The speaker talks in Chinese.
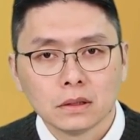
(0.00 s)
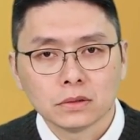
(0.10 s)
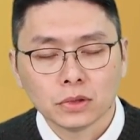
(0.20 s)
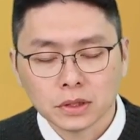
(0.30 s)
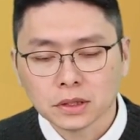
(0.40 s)

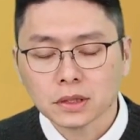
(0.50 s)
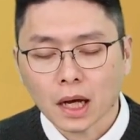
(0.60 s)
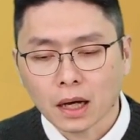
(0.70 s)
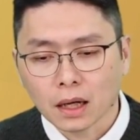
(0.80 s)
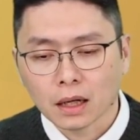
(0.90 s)
所以市
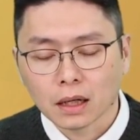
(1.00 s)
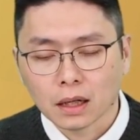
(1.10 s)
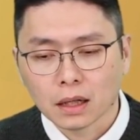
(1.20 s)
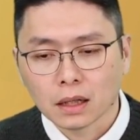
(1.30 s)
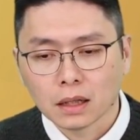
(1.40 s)
场
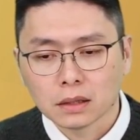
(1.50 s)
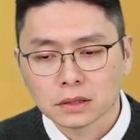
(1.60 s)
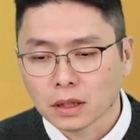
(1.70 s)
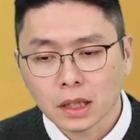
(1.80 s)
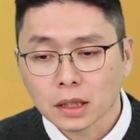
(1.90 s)

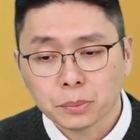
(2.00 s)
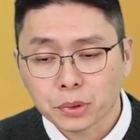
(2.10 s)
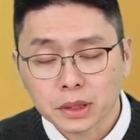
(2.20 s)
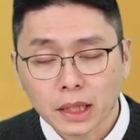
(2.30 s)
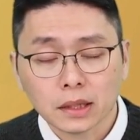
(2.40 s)
成交量它不
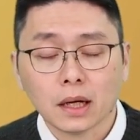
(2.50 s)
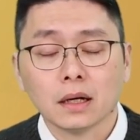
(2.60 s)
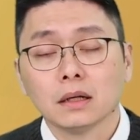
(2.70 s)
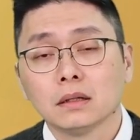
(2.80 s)
会太大，